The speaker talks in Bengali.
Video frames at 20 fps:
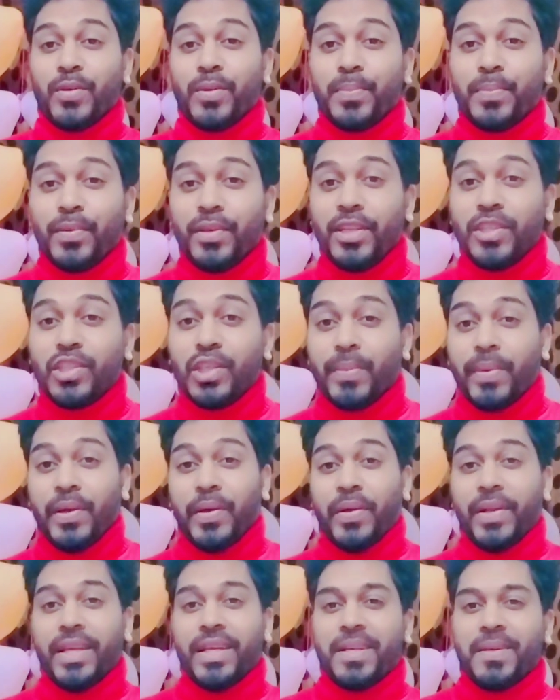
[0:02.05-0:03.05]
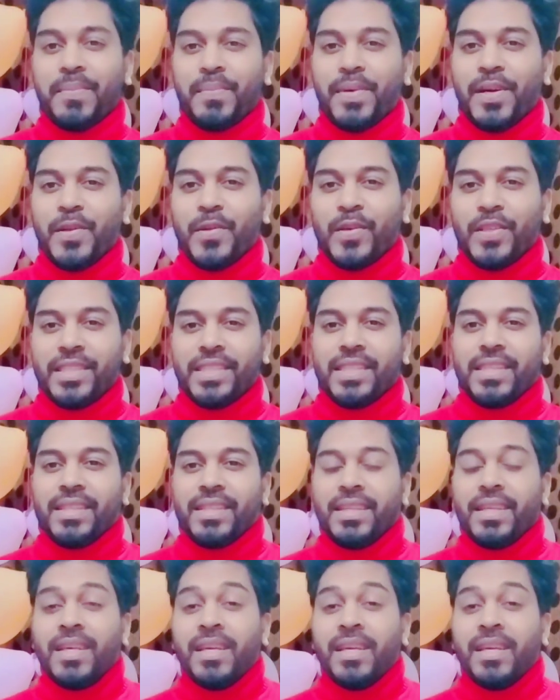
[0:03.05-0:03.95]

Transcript: হোপফুলি সবাই অনেক ভালো আছেন